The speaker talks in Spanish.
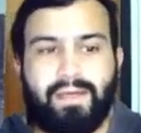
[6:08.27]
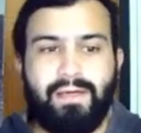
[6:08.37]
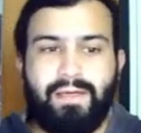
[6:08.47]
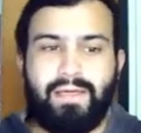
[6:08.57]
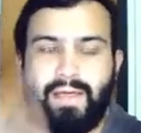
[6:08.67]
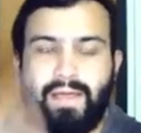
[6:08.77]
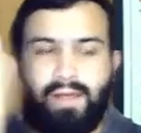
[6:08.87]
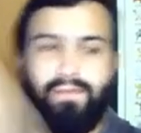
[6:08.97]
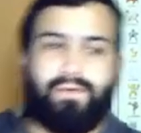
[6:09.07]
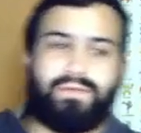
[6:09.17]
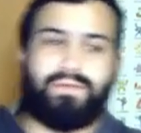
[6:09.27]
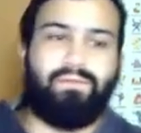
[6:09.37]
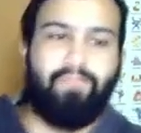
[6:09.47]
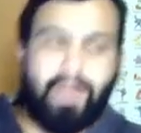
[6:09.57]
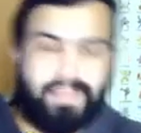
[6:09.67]
Y adiós
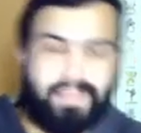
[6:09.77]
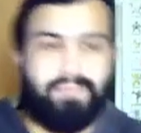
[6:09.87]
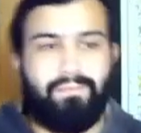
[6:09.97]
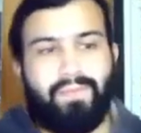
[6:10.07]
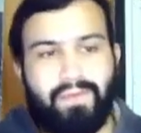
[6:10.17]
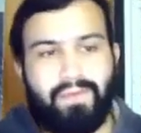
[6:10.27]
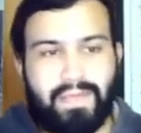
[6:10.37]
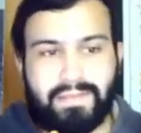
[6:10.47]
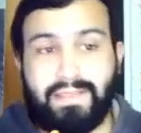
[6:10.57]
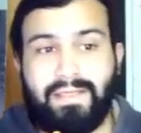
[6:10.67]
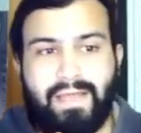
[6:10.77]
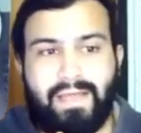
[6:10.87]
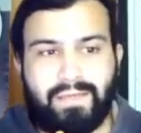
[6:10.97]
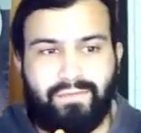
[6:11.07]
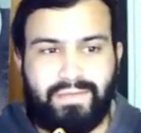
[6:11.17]
macha. Debería ser ya
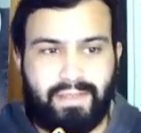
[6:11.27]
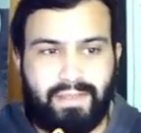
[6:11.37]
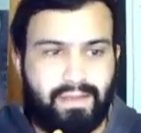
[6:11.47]
suficiente daño,